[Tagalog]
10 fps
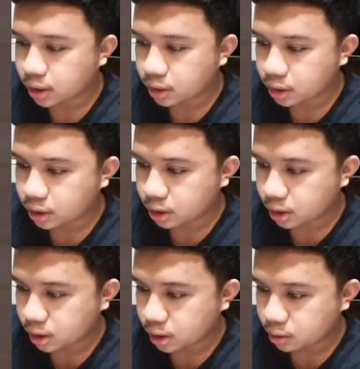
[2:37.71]
which
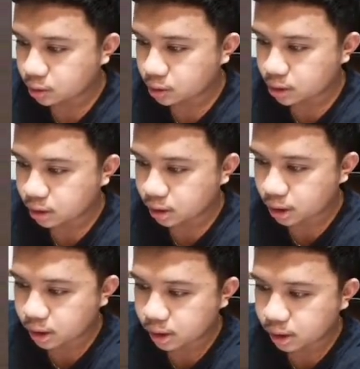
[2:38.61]
is yung
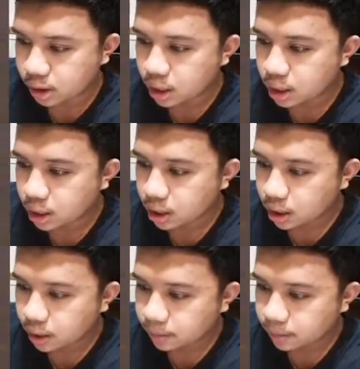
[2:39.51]

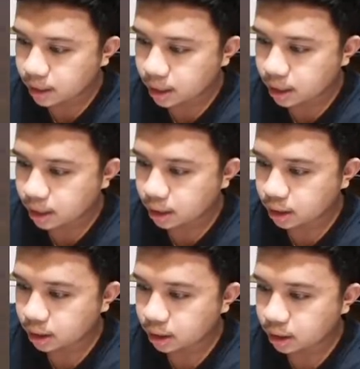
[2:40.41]
6 na
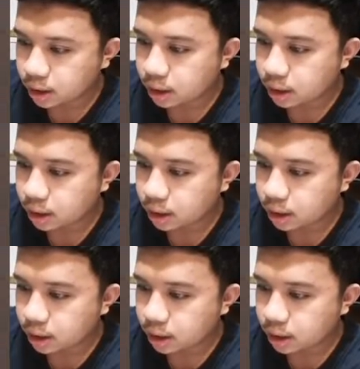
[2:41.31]
LED